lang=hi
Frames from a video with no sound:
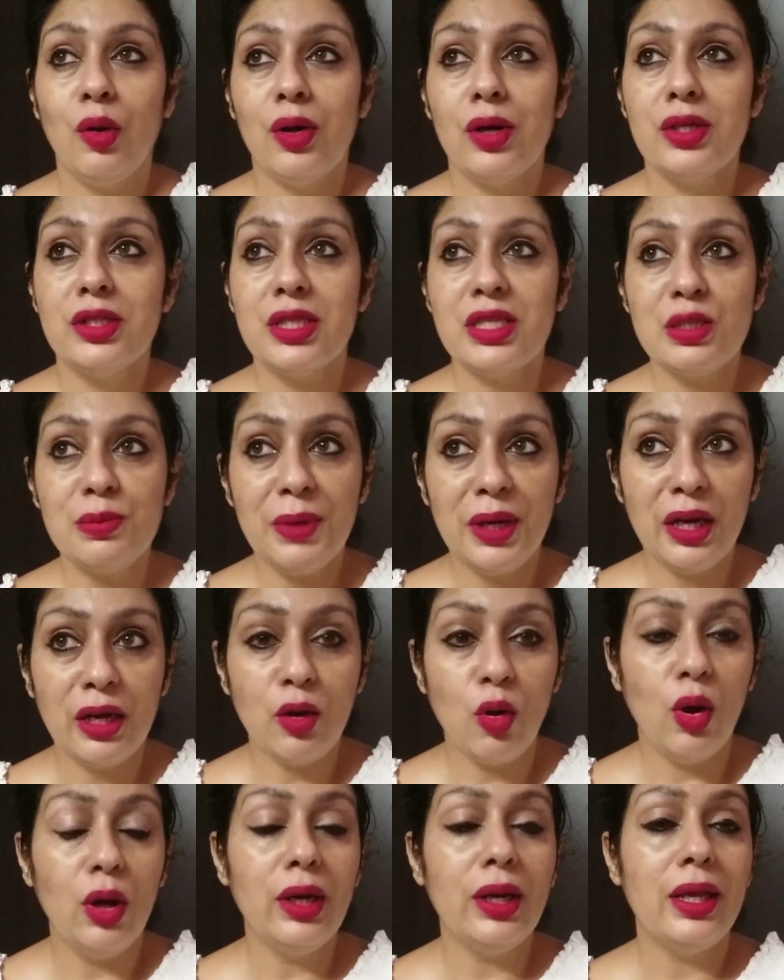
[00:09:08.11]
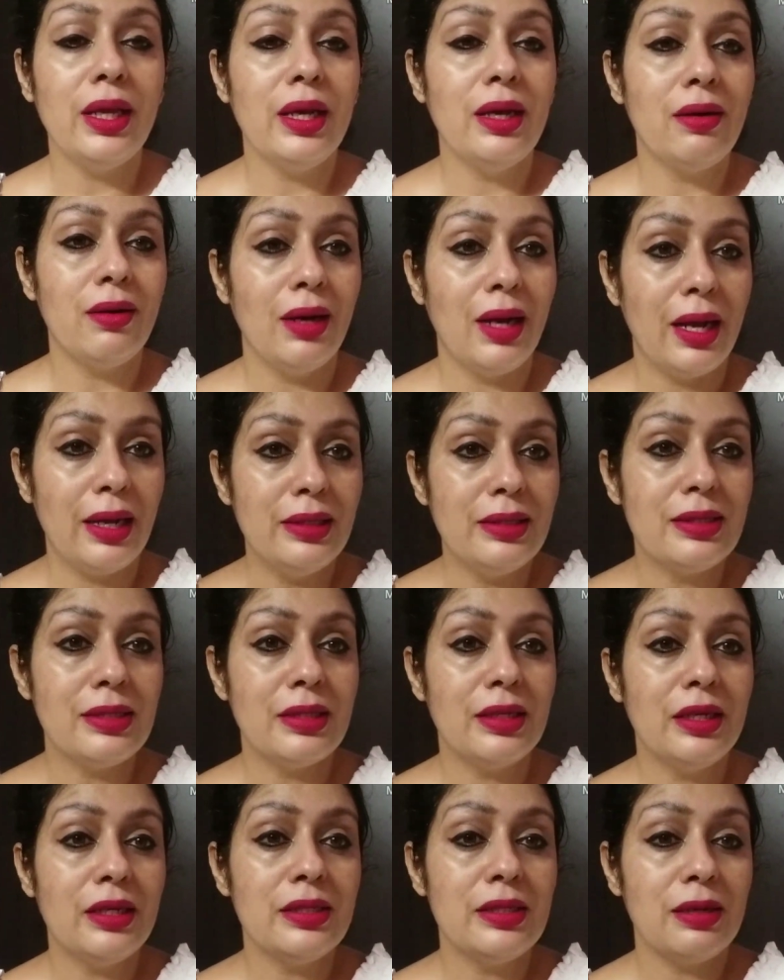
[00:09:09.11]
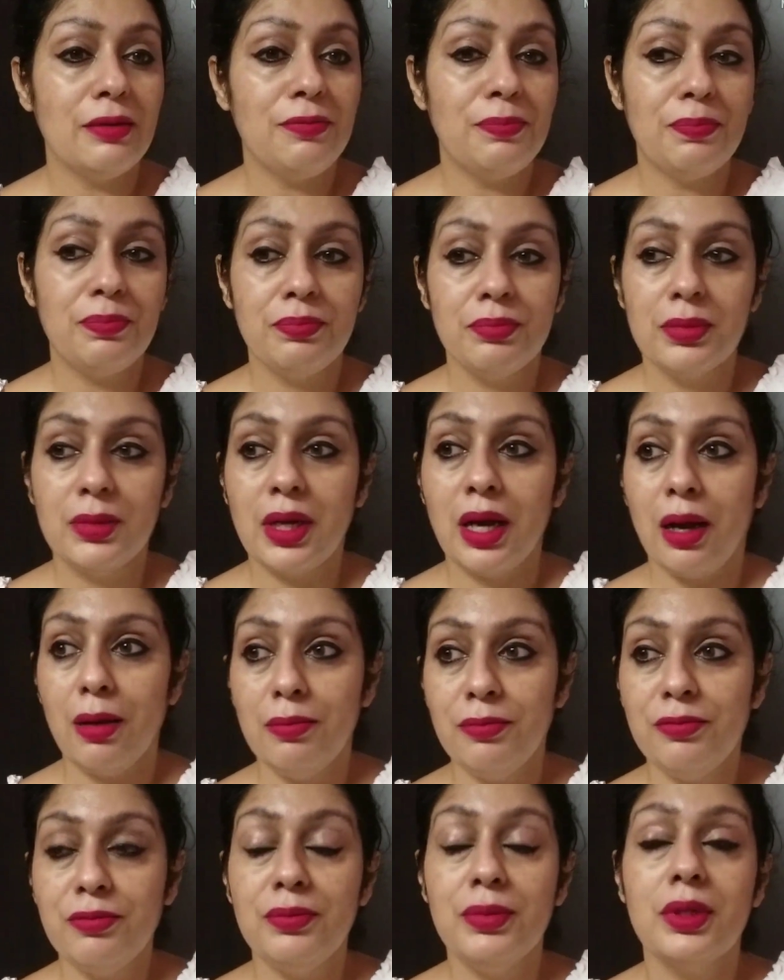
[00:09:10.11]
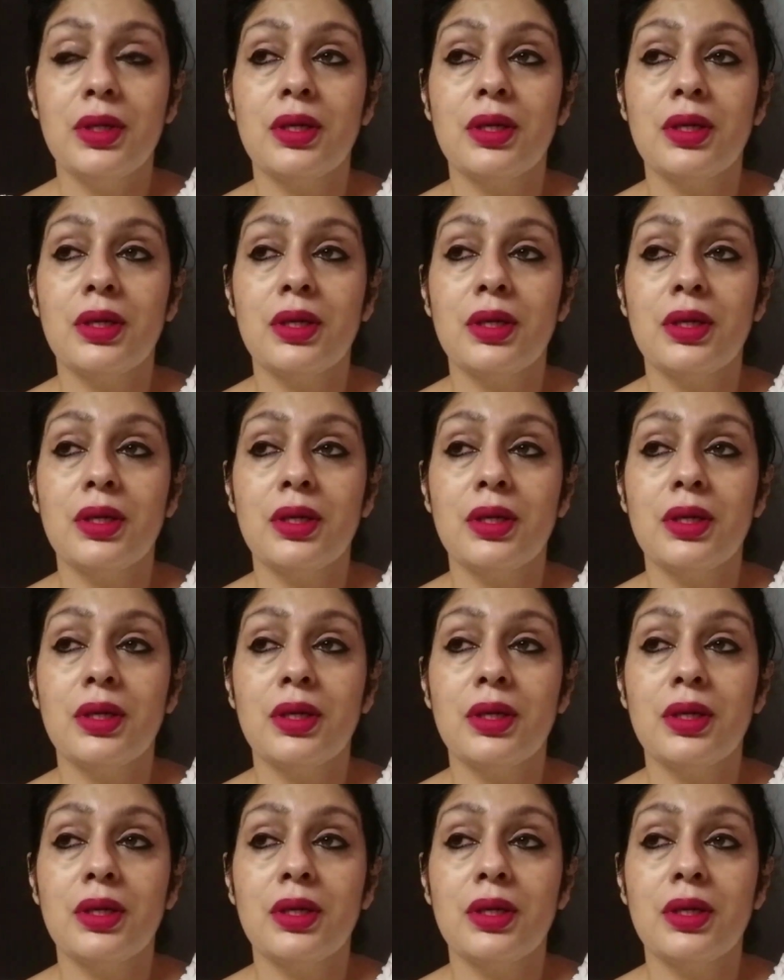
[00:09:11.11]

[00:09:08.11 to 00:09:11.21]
और जस्ट मैंने कॉल किया रिलायंस से सब काम